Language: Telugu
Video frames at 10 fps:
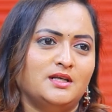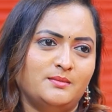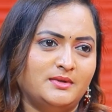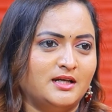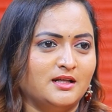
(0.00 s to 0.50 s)

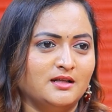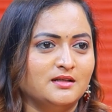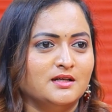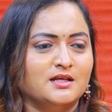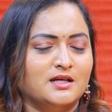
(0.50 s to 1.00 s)
లిమిటెడా
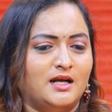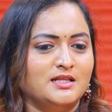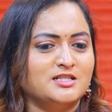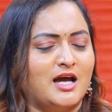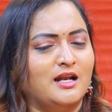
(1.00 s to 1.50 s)

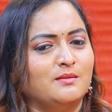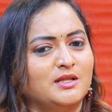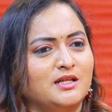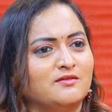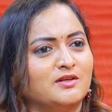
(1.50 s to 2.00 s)
అంటే
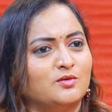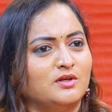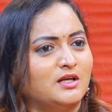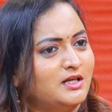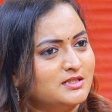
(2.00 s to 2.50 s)
చాలామంది
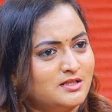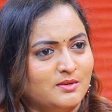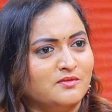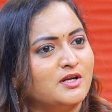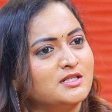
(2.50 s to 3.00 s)
ఏమనుకుంటారంటే అసలు
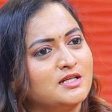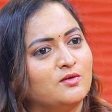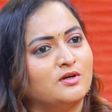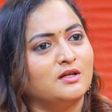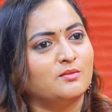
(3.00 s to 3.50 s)
మీ ఫ్రెండ్సే
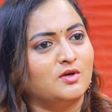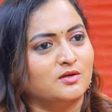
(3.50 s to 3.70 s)
ఉండరేమో